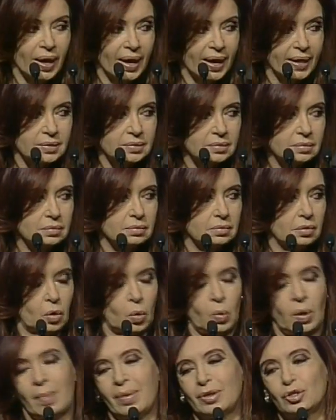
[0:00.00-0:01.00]
bien,
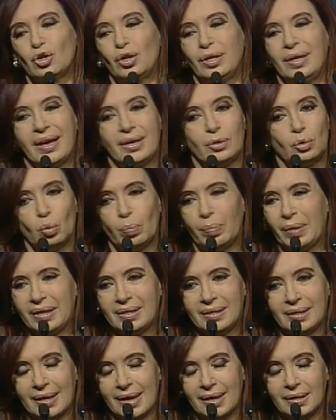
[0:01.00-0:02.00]
con una mayoría
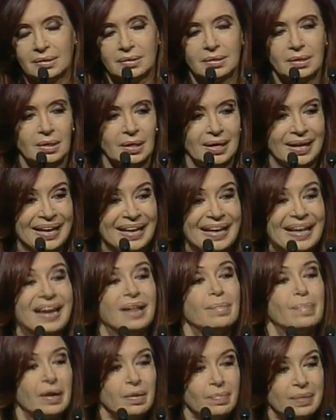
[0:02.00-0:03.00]
estupenda, que
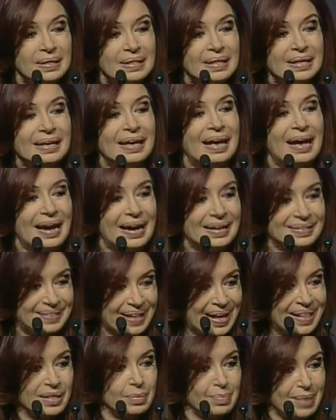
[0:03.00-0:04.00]
le permitía
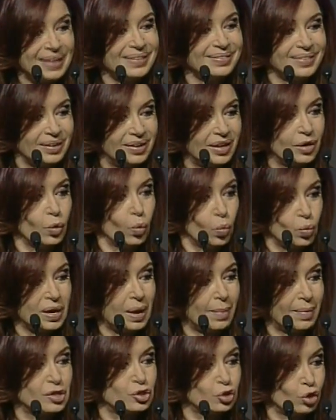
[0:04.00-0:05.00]
además tener
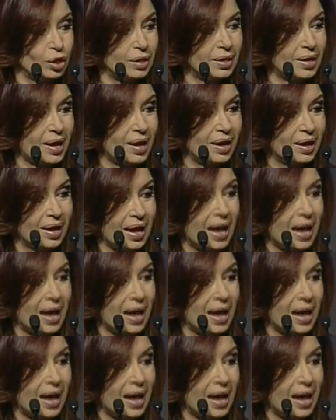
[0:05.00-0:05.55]
una mayoría